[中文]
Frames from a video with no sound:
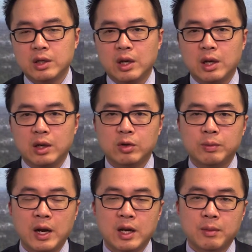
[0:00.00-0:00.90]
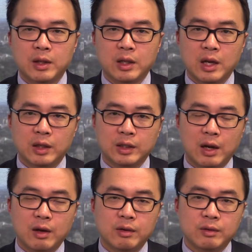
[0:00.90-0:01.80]
啊流派里面的两
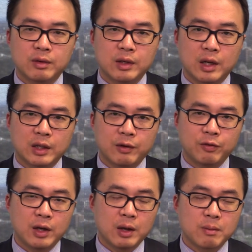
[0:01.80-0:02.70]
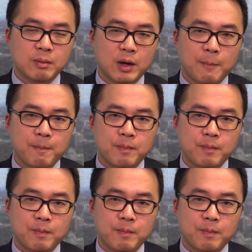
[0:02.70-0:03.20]
大两大分类啊。